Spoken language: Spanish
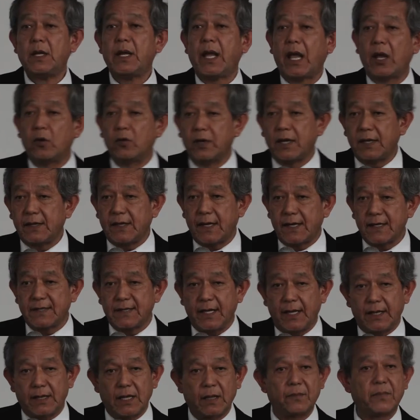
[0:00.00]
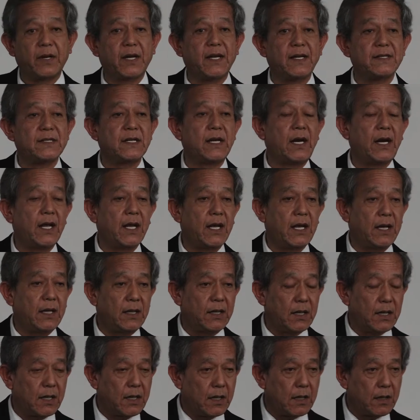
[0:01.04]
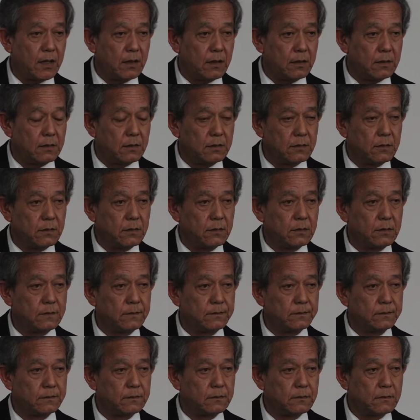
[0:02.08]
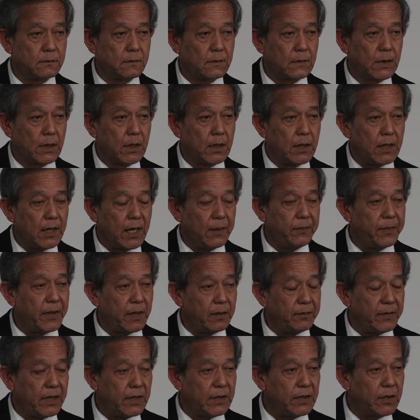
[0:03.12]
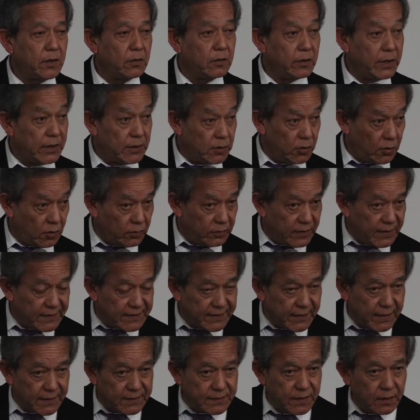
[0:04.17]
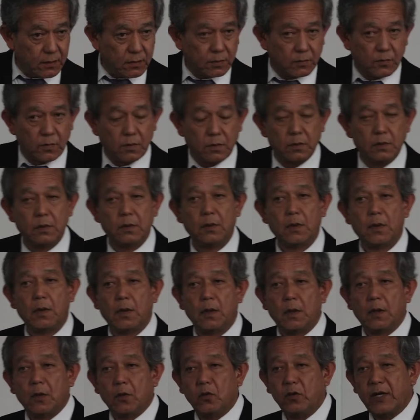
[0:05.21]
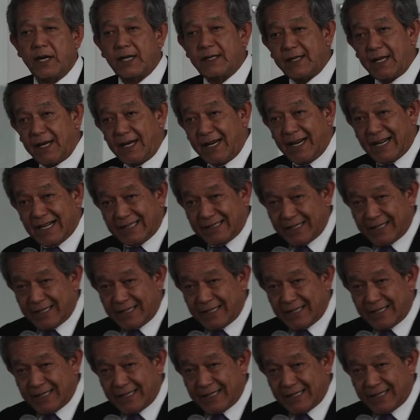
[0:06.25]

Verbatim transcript: En una tercera etapa, quizás la que ya le permitió entronizarse como una técnica